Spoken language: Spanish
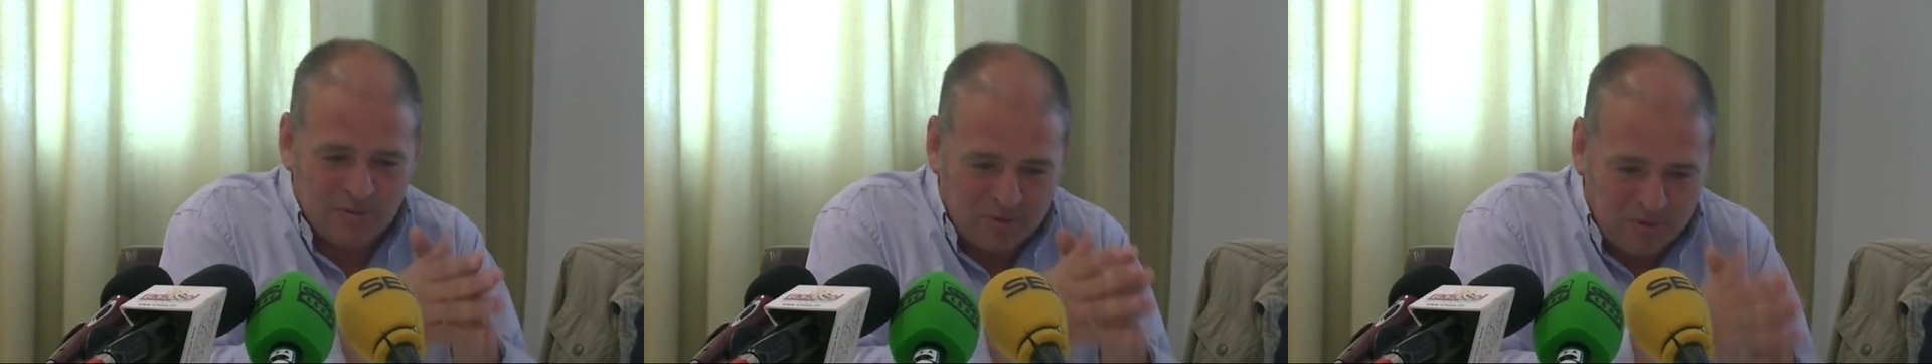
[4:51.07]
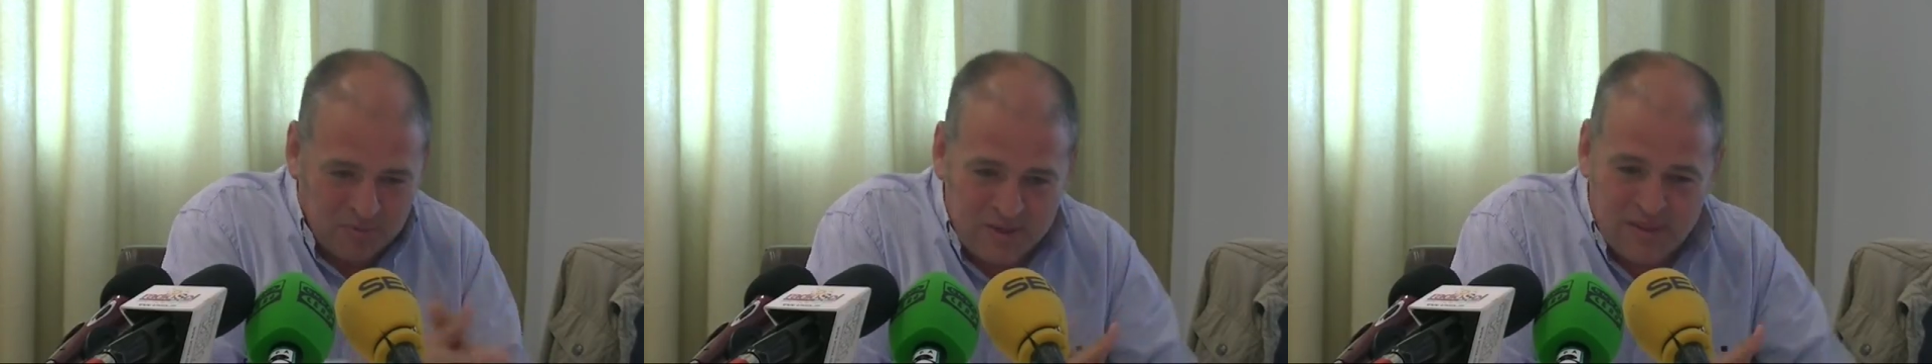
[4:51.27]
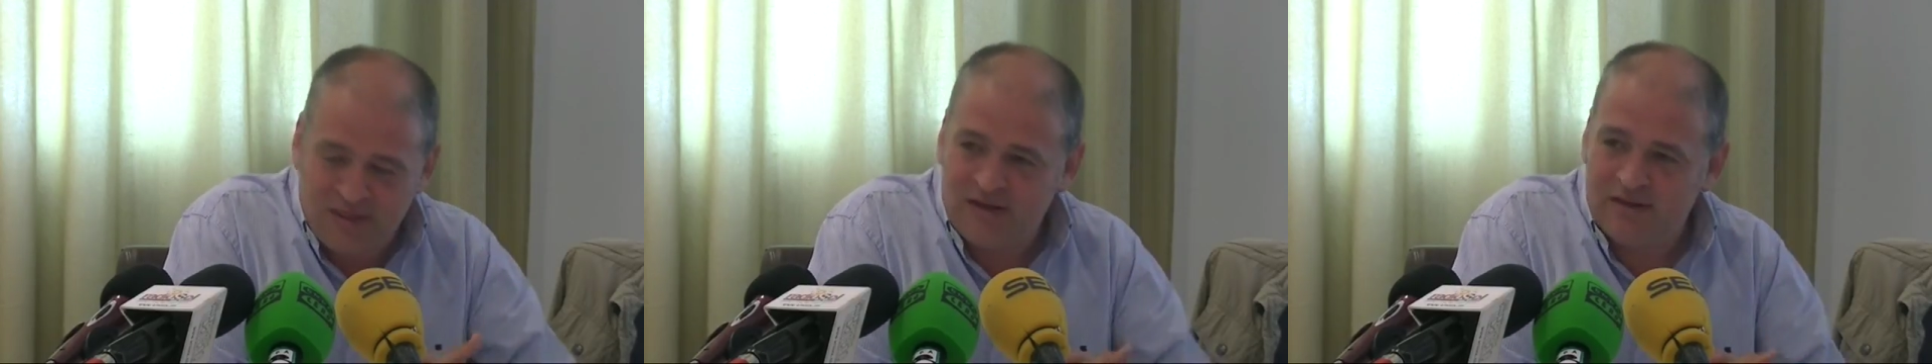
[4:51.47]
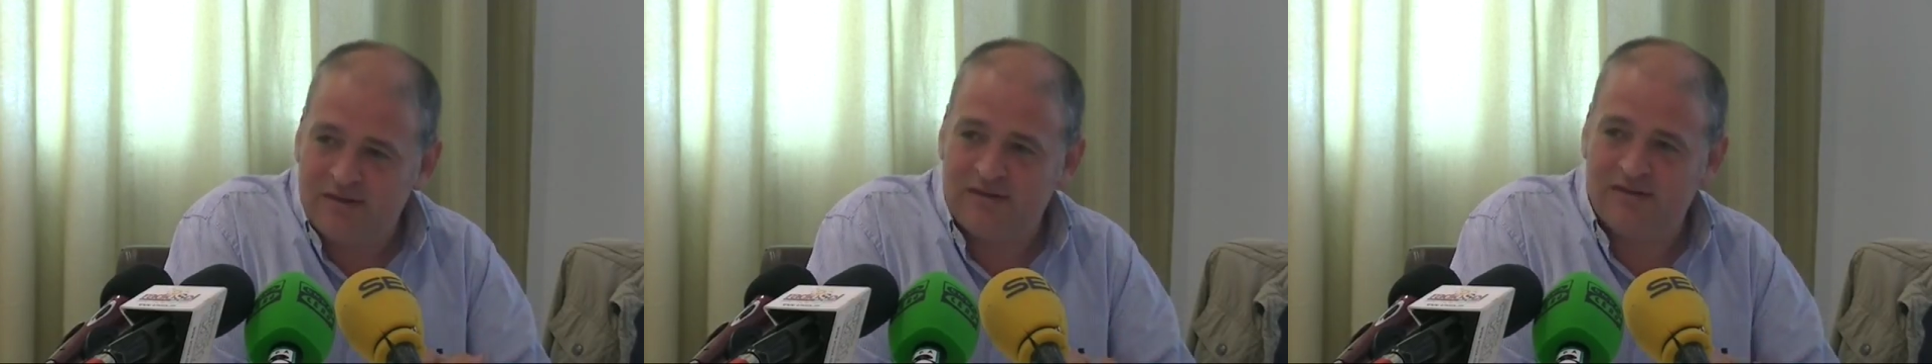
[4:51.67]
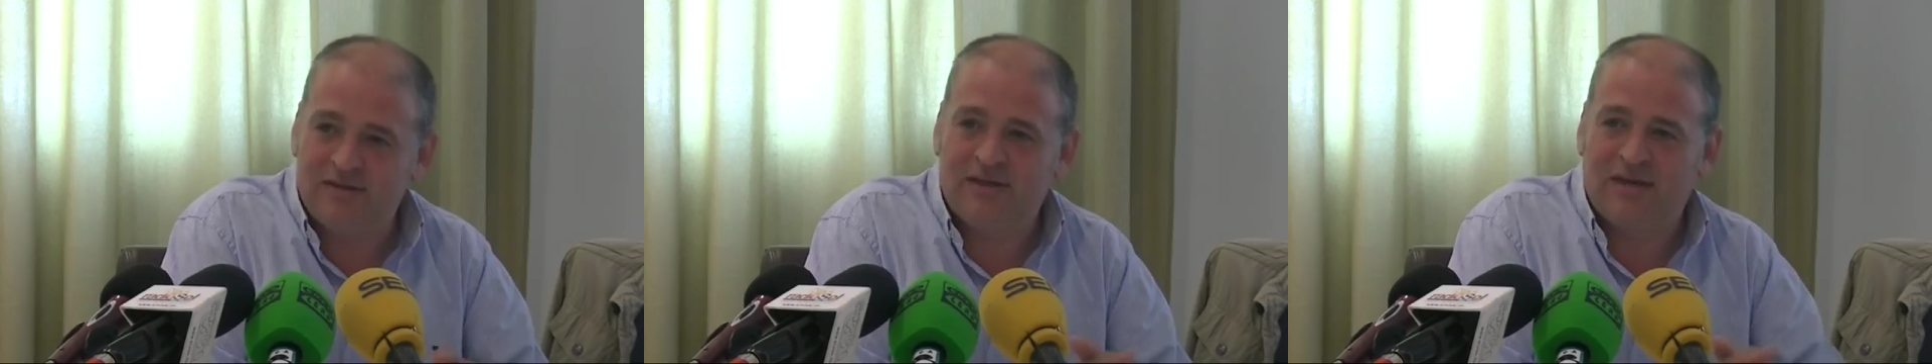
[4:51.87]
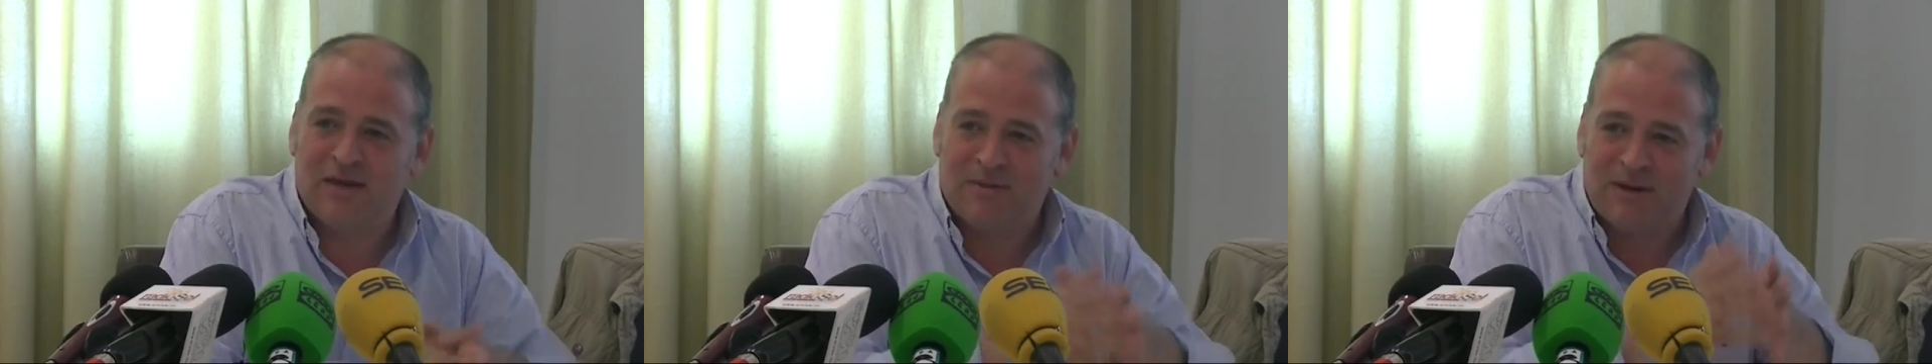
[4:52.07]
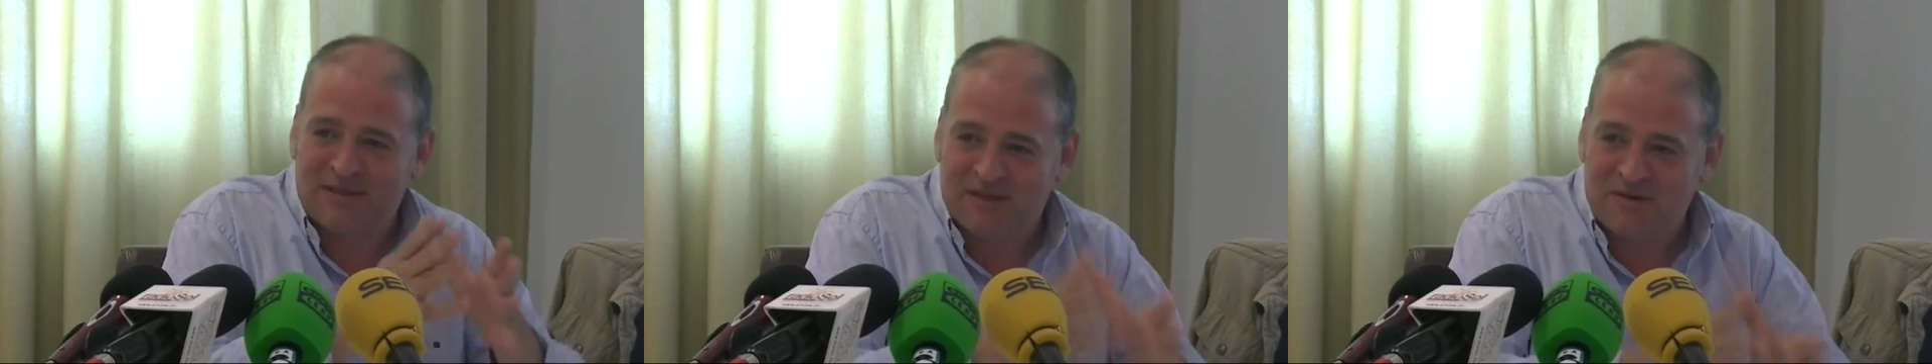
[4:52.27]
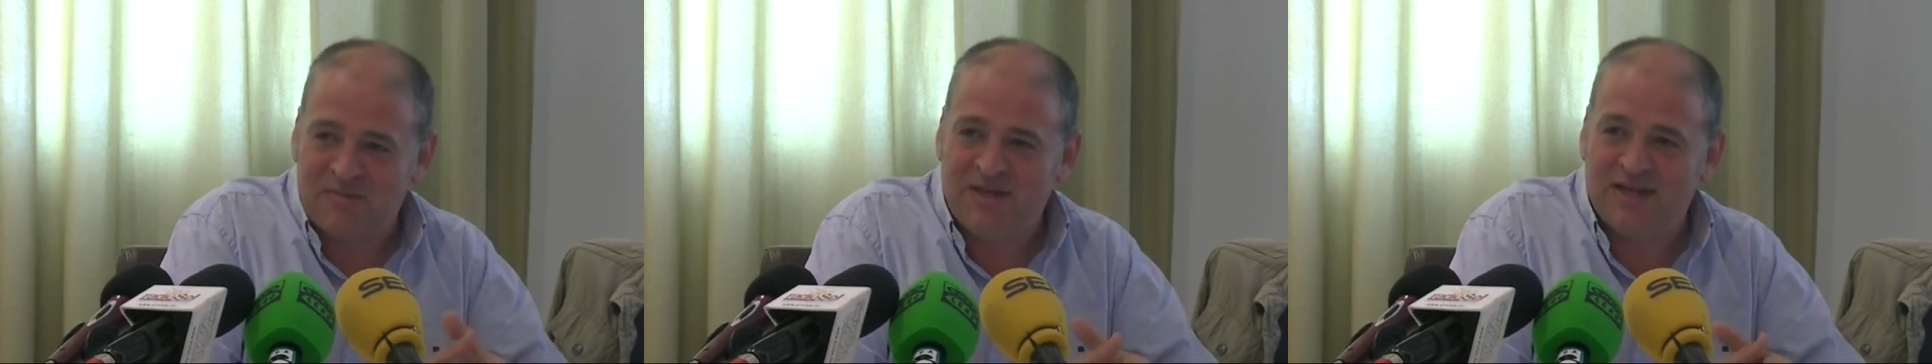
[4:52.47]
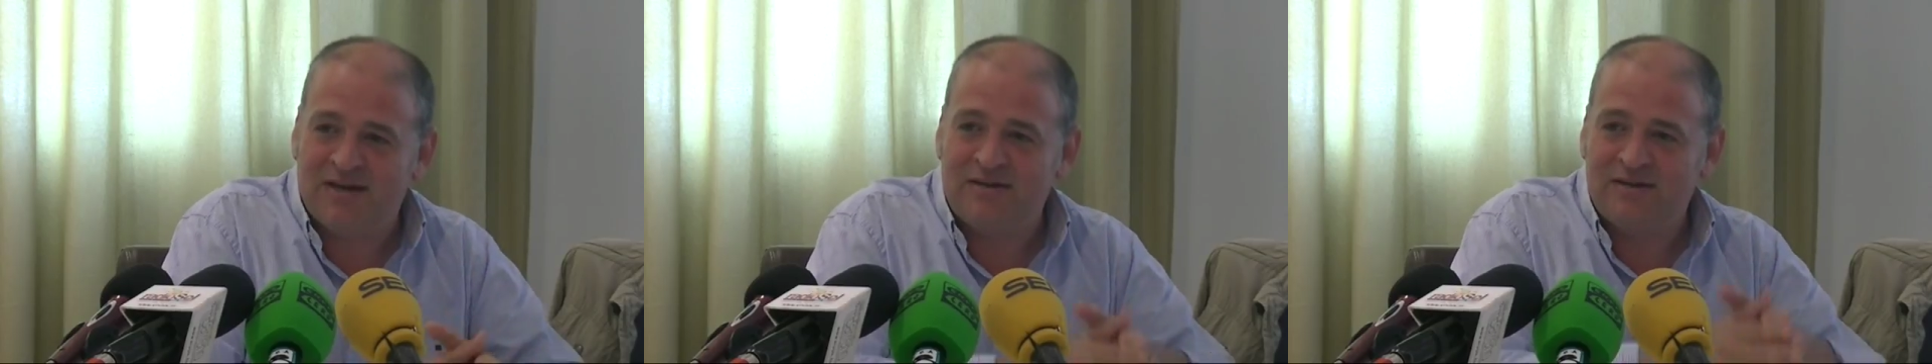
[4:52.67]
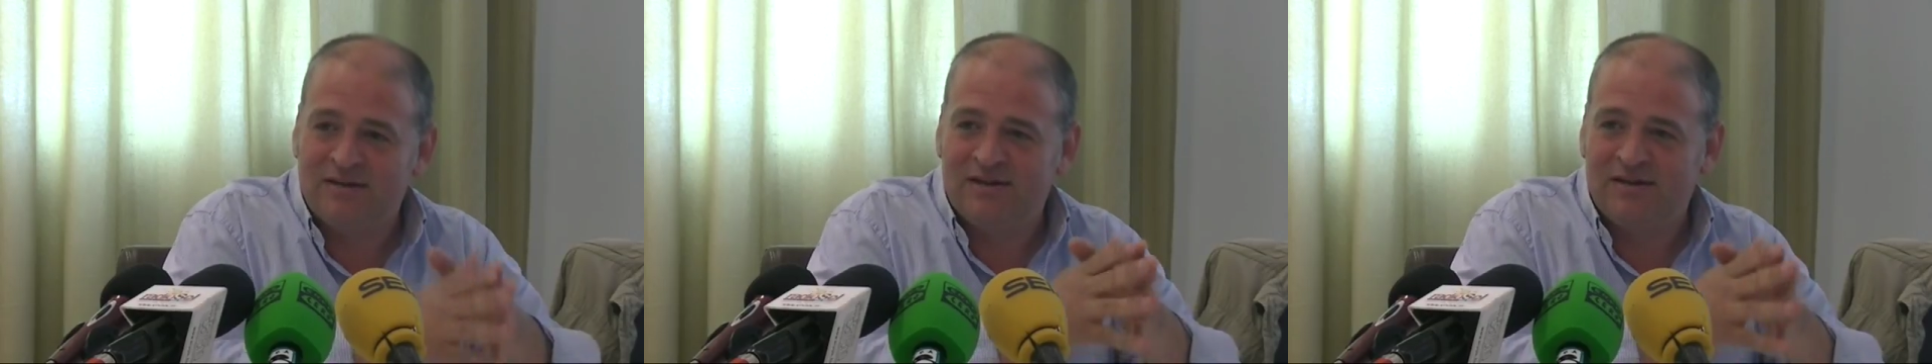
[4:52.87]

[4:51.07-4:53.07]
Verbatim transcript: promesa y que va a terminar